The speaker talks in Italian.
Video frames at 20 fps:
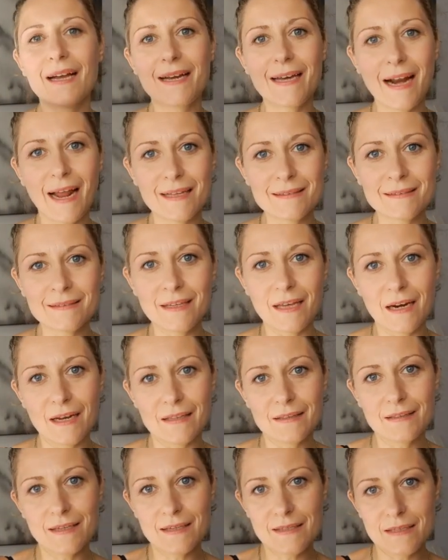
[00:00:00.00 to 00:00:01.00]
grandi
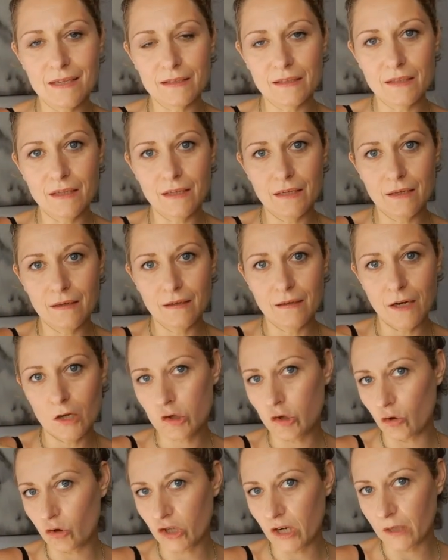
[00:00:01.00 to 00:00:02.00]
all'altezza della
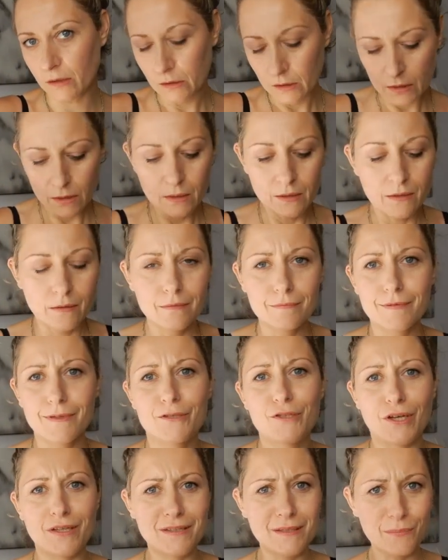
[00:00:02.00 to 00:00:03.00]
ciocia e
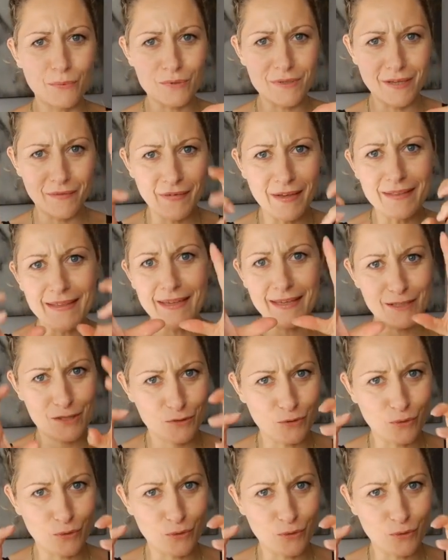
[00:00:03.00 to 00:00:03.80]
cioè tipo si vede che